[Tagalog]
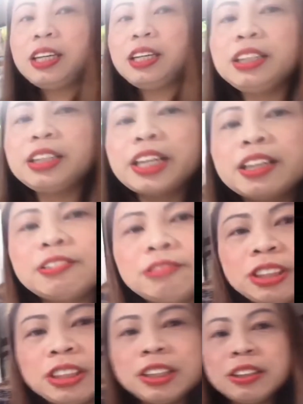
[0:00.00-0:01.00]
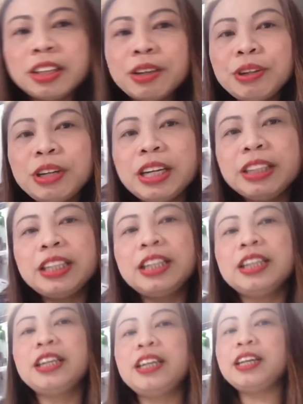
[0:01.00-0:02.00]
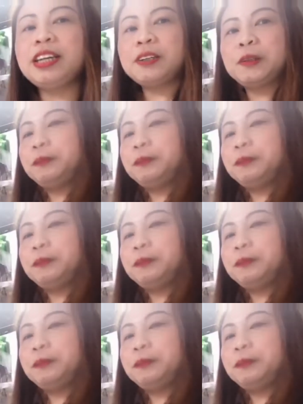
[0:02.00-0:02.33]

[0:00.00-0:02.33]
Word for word: hintay ako ng hintay. Wala talaga eh.